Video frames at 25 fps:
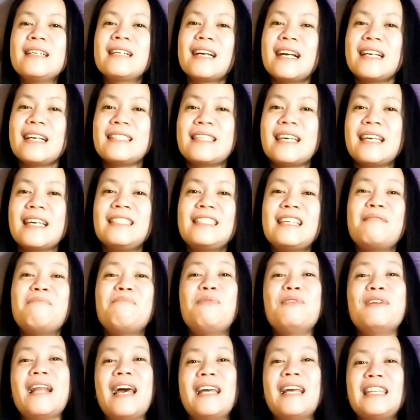Kasi dyan
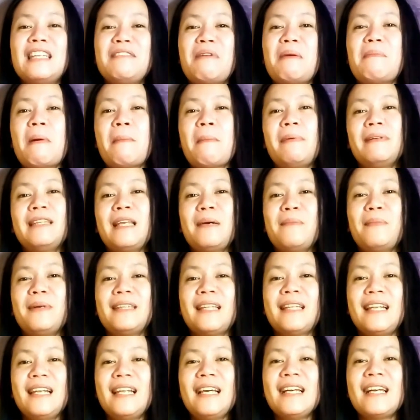po natin maipapadama
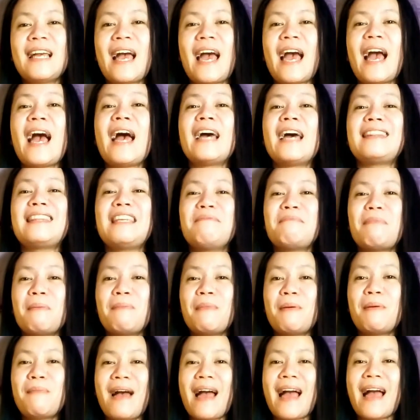talaga ang ating
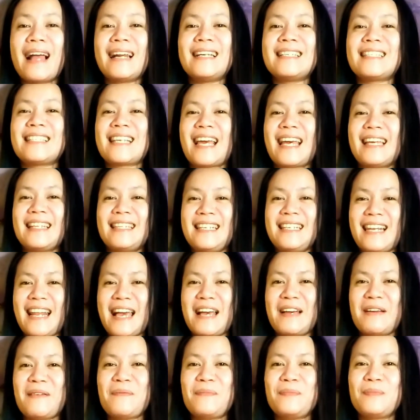pagmamahal sa
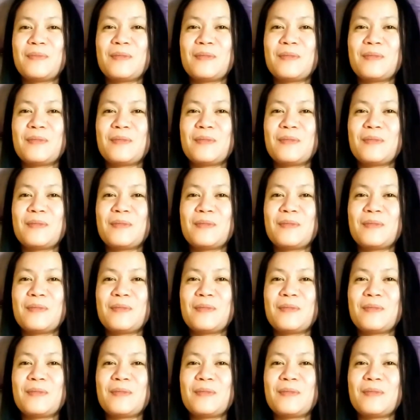kanila.